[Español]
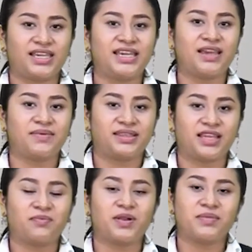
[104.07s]
y
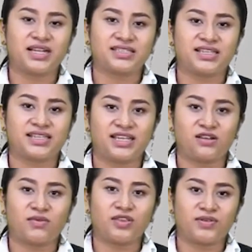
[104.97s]
evitar permanecer en
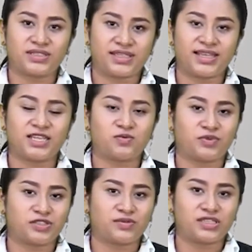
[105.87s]
él cuando esté
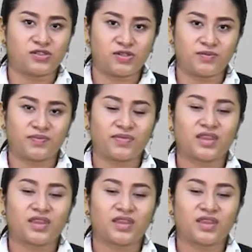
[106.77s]
expuesto al sol.